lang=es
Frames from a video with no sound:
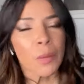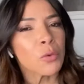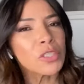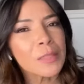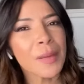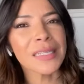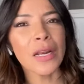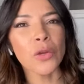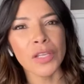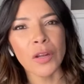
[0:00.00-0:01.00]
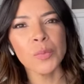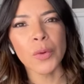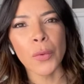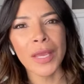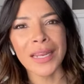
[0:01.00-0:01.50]
Muchas veces los celos
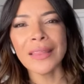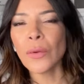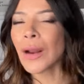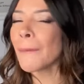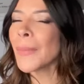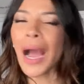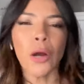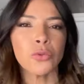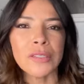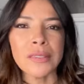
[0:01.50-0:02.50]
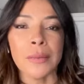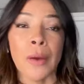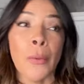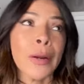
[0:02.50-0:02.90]
provienen de una baja autoestima,